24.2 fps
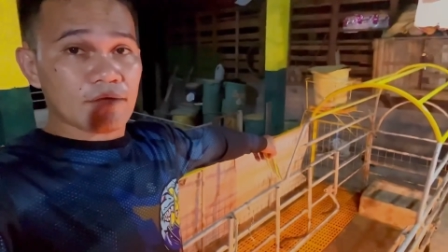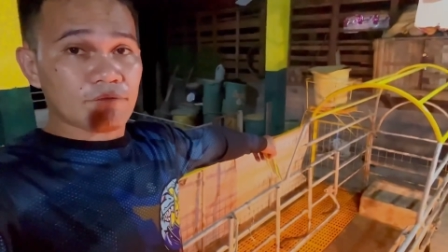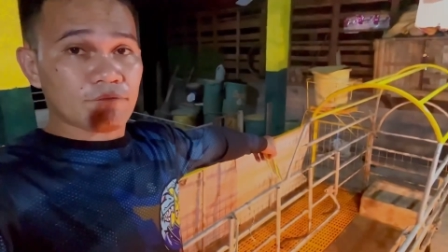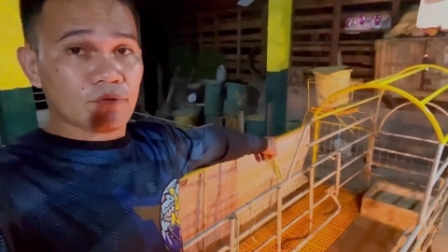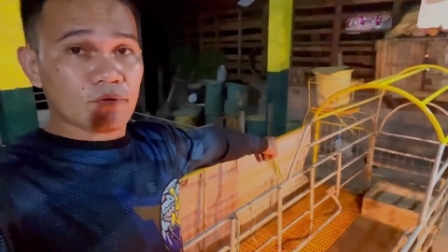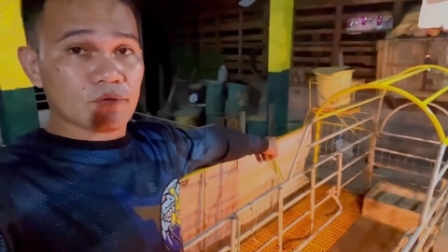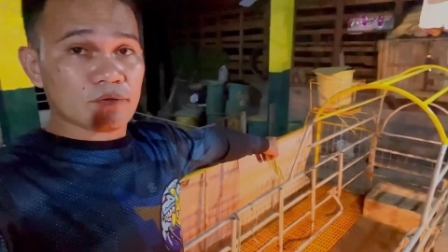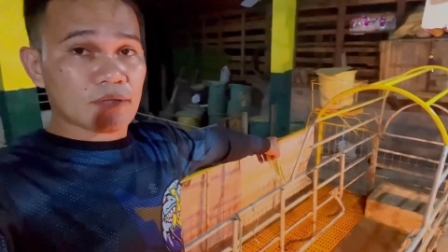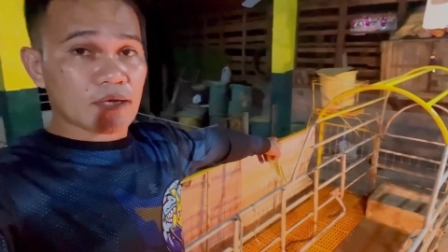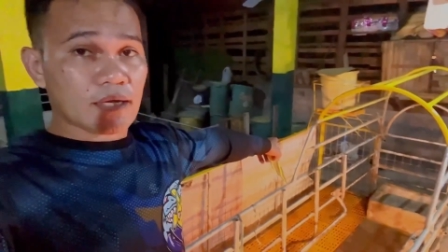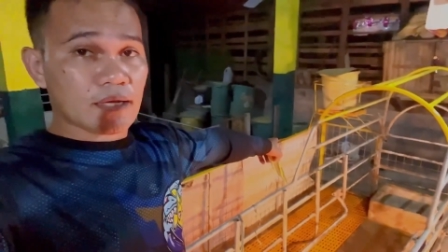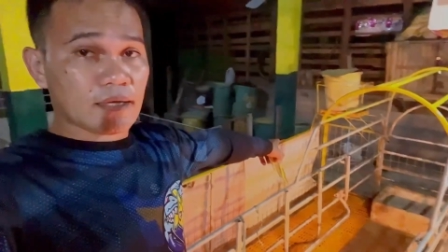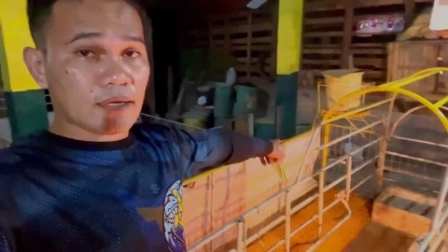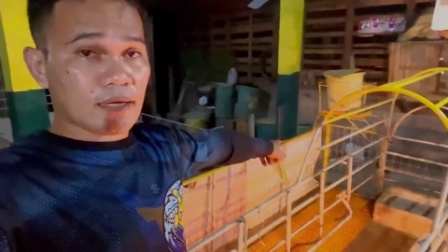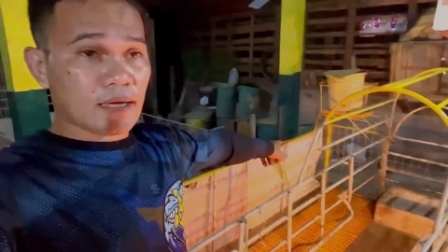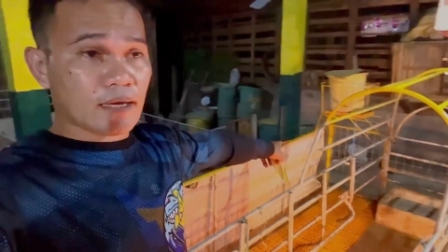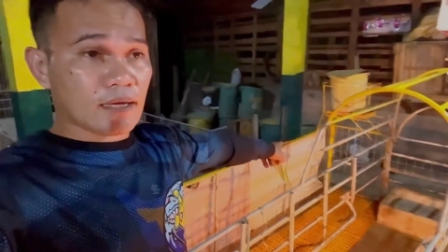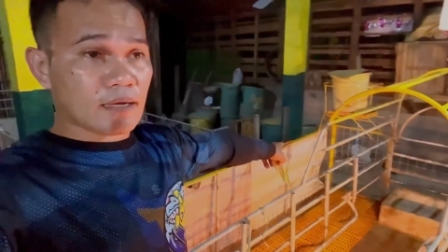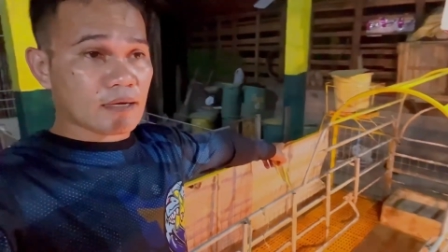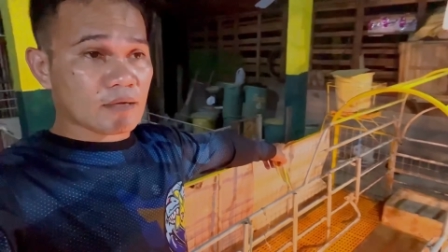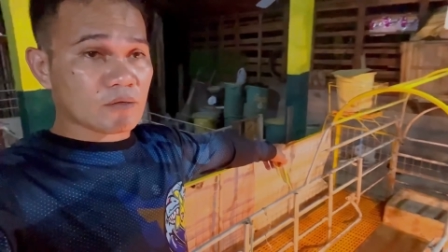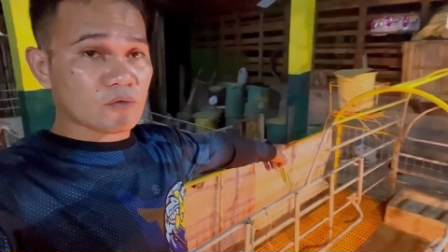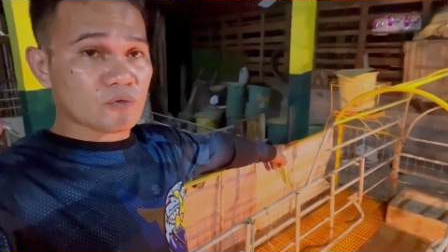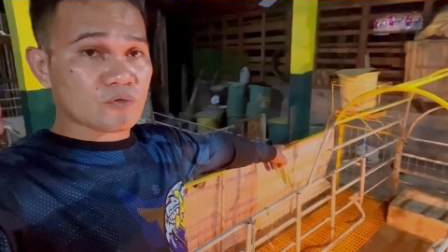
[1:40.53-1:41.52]
nipple
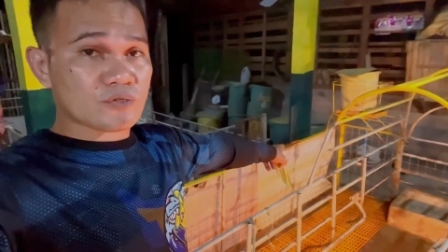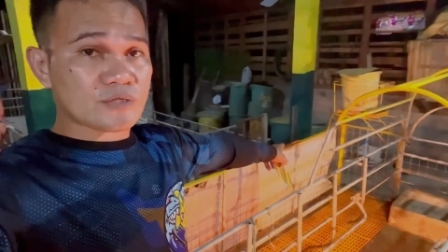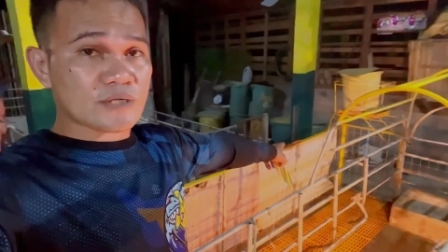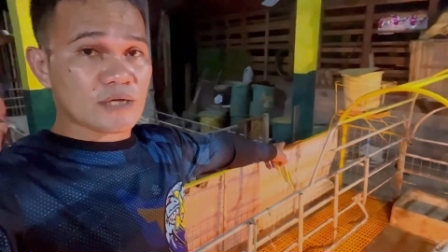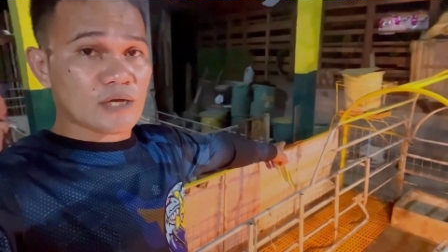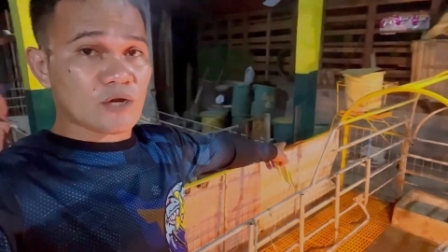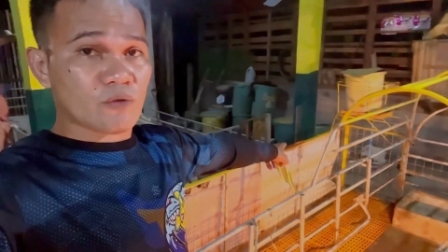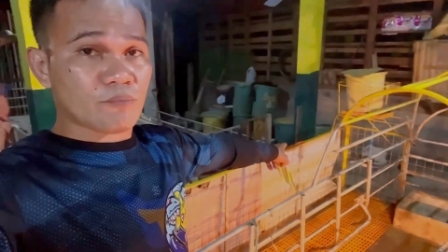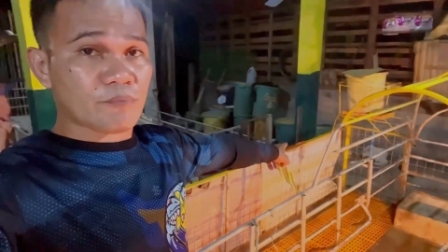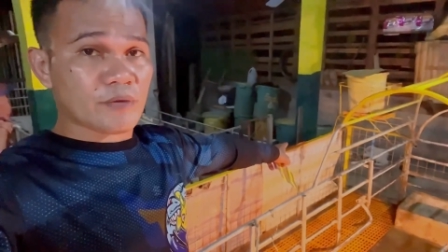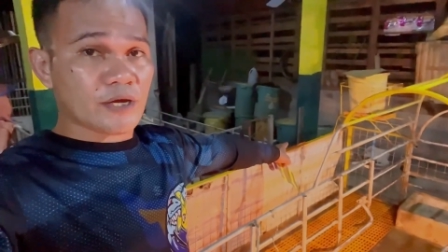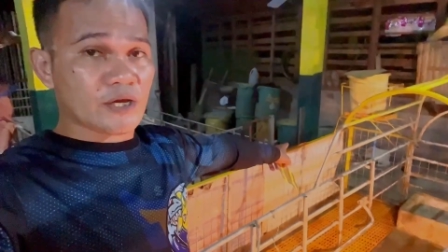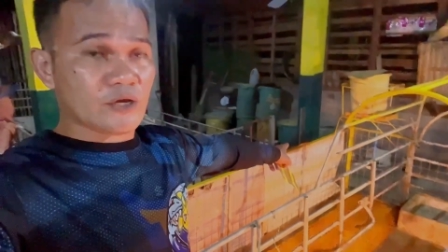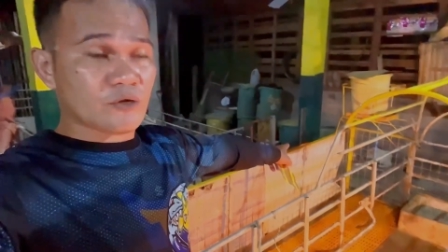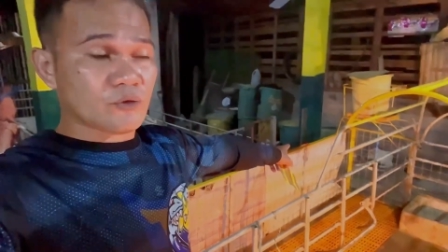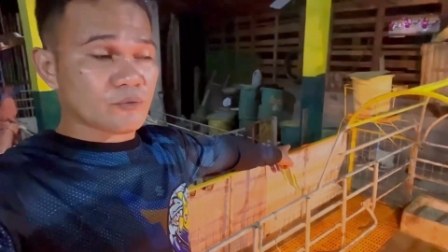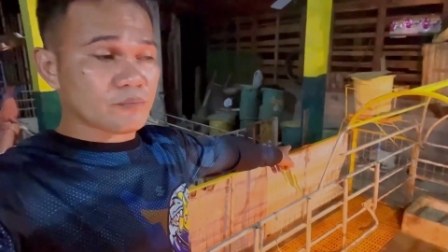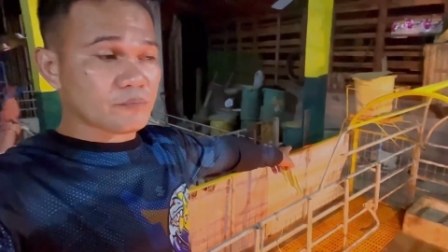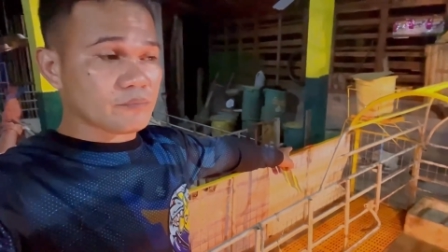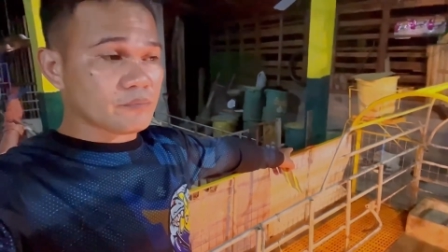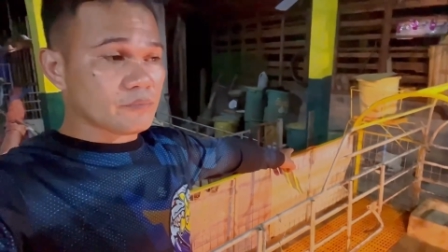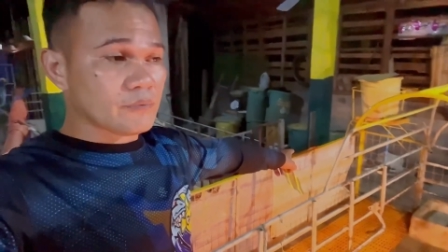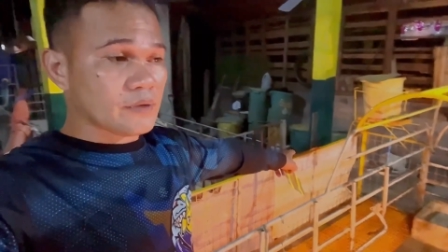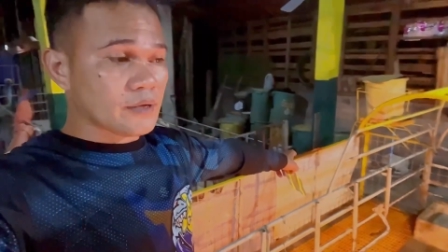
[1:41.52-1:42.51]
drinker. Doon sila uminom.